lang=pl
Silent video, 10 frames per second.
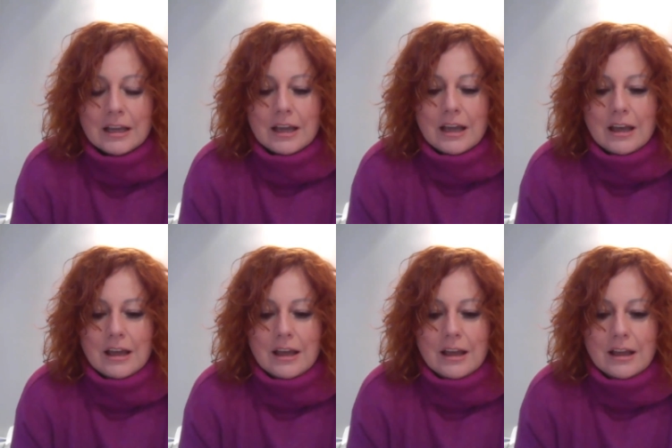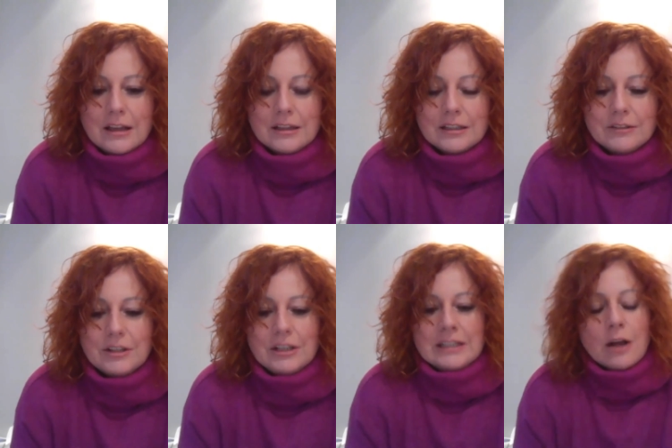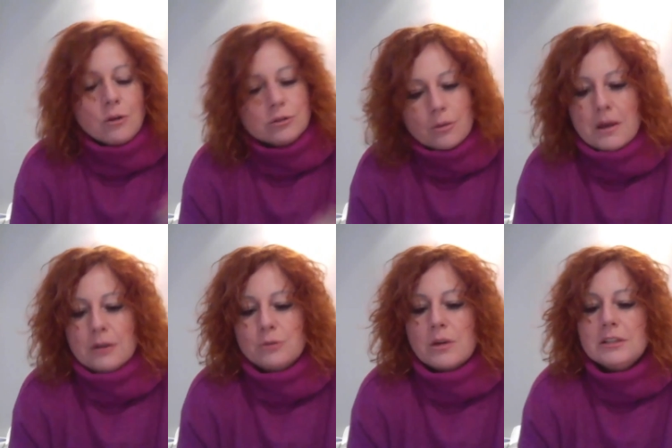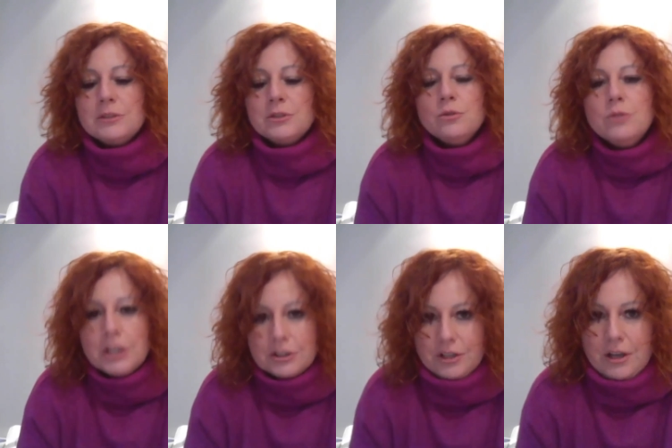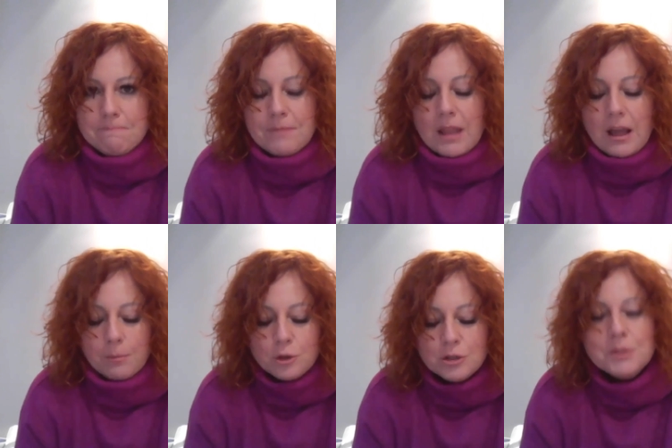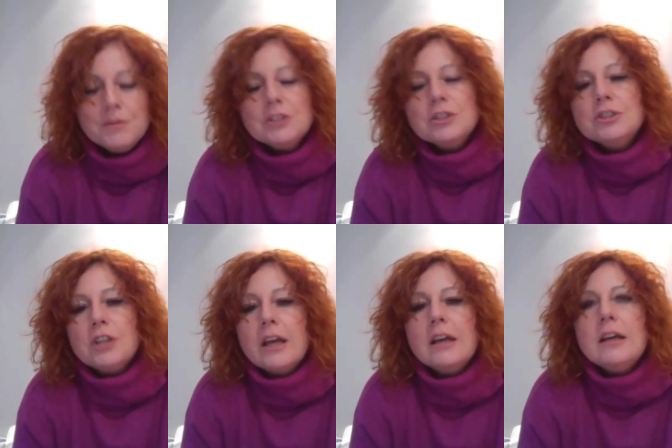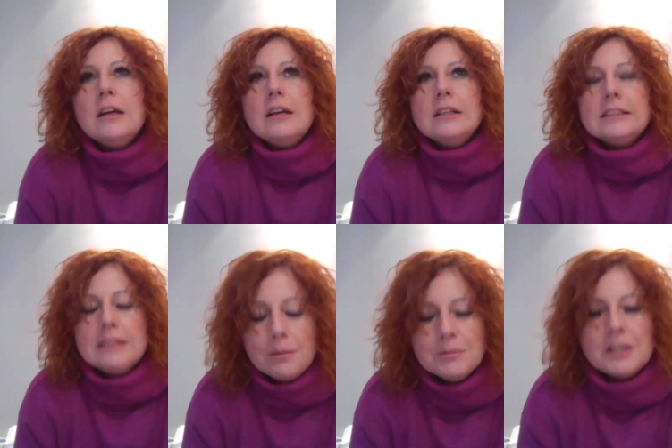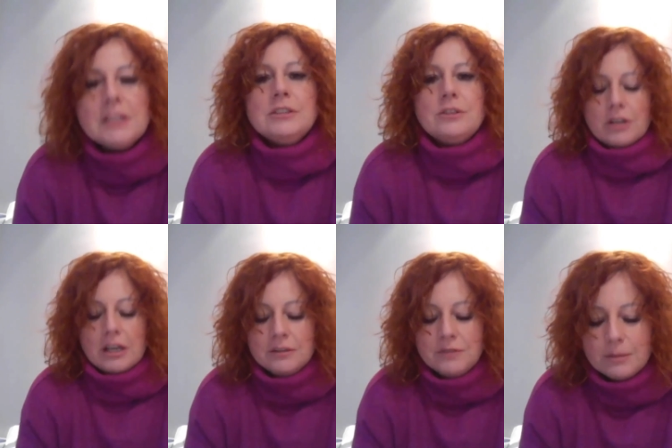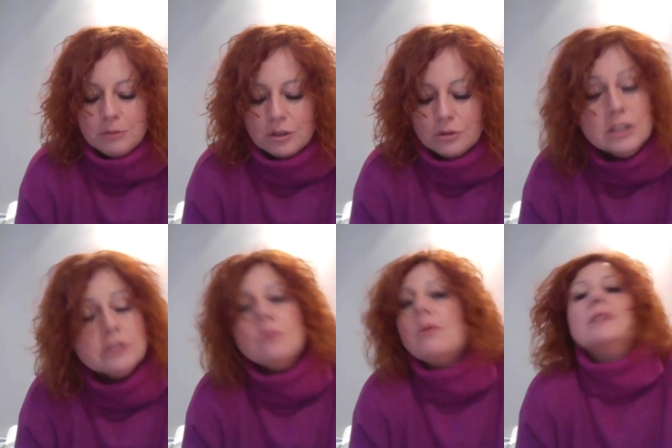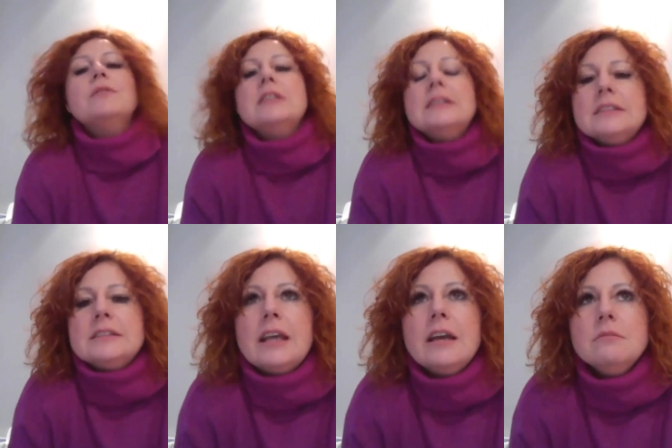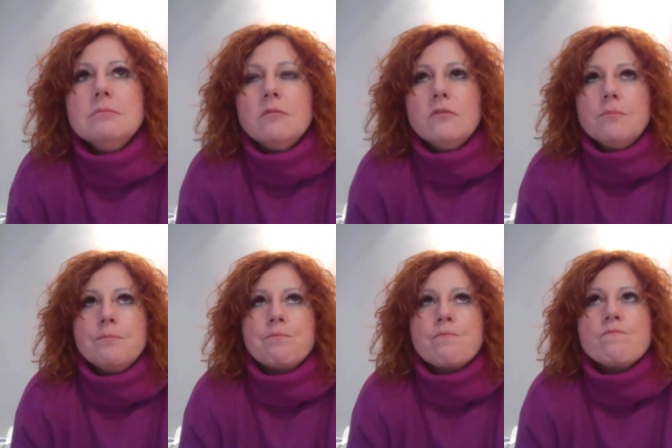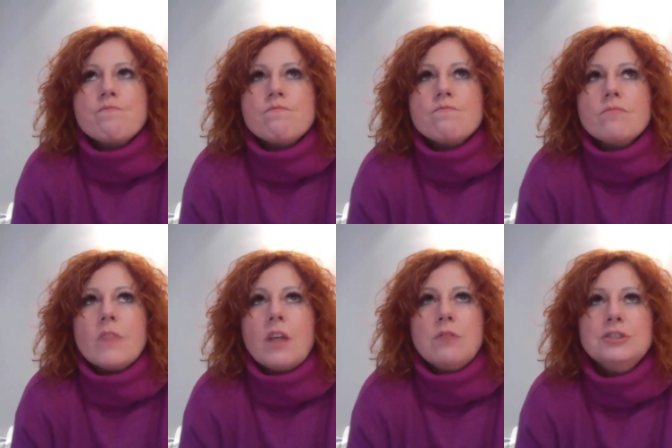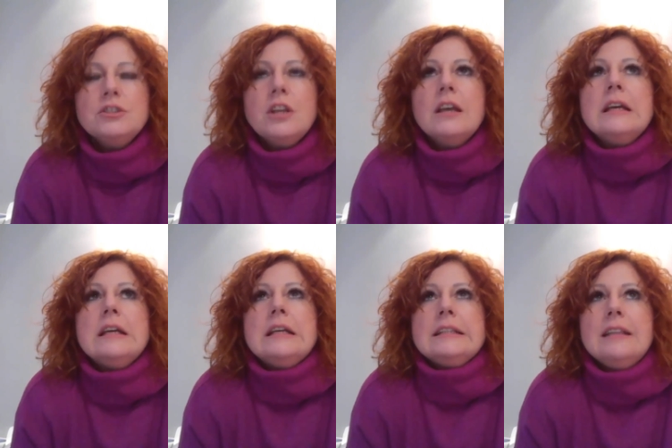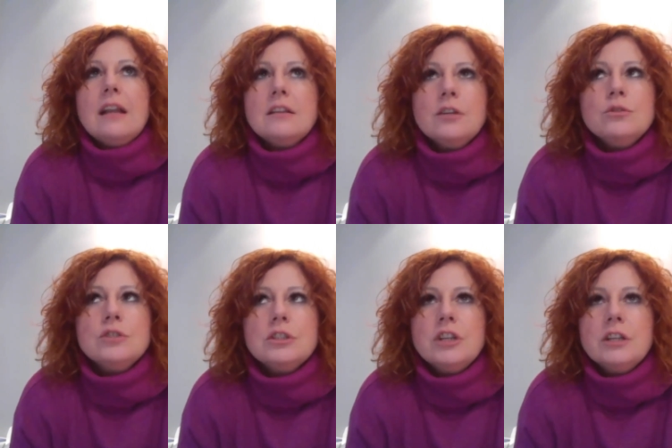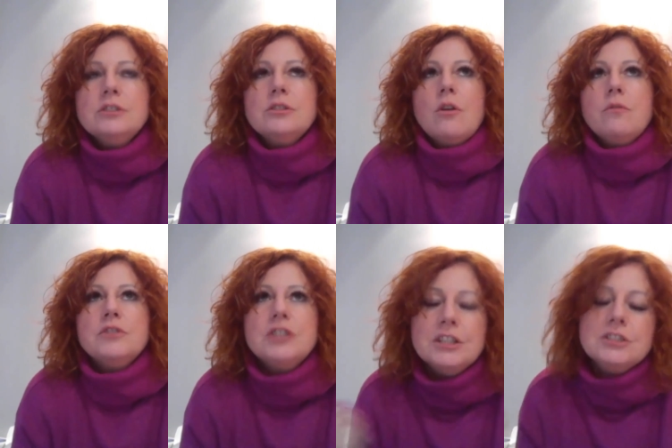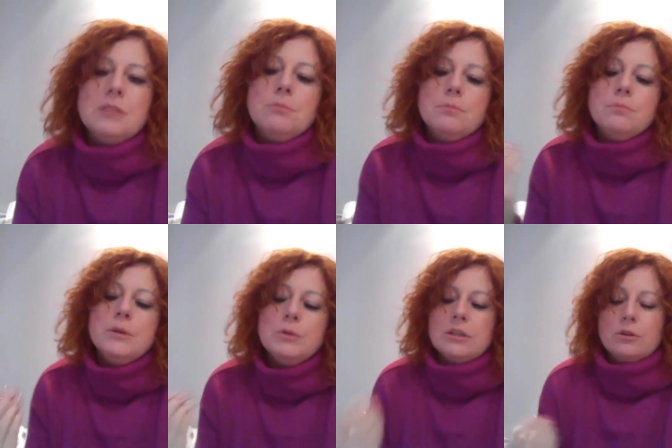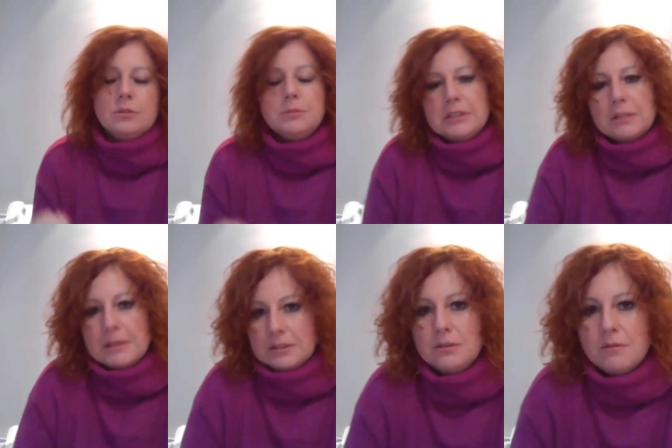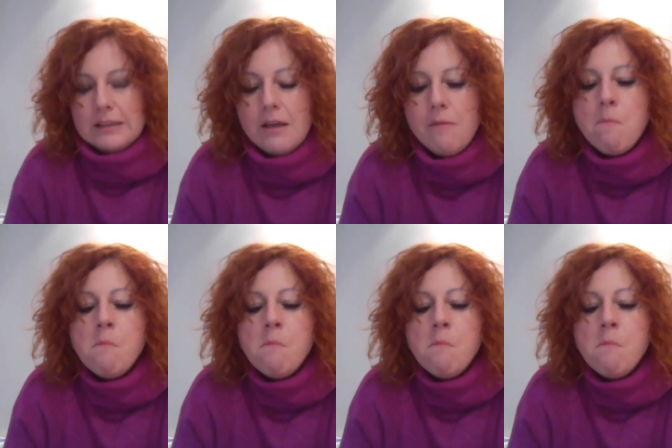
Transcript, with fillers: E, I ta osoba, która decyduje się, a proszę mi wierzyć, że znam te historie i wiem, że to nie są łatwe decyzje, mm, właśnie dlatego, że często wcześniej były te osoby stygmatyzowane.